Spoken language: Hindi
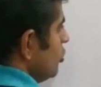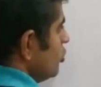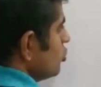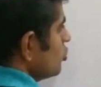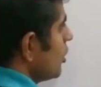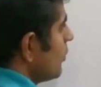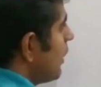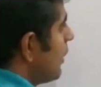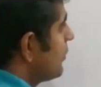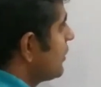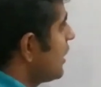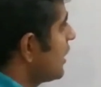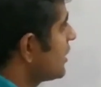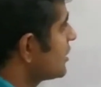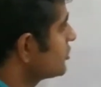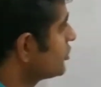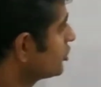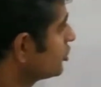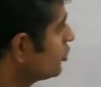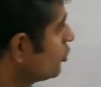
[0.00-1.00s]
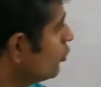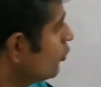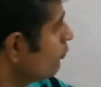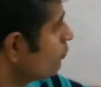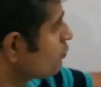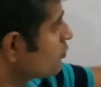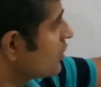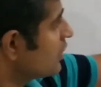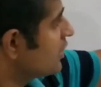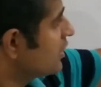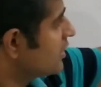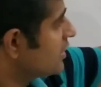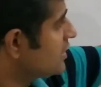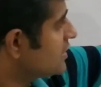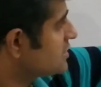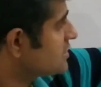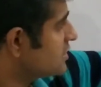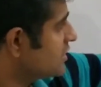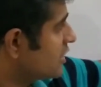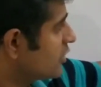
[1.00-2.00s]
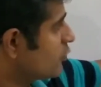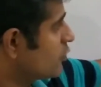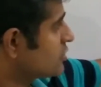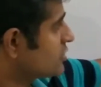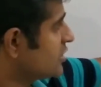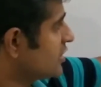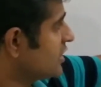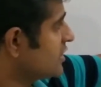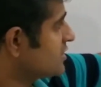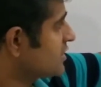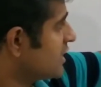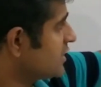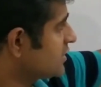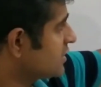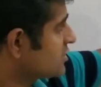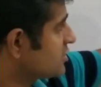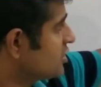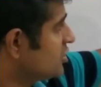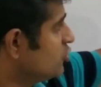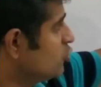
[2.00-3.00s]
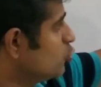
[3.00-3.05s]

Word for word: तो अब आप क्या कर सकते हो इस इक्वेशन की सहायता से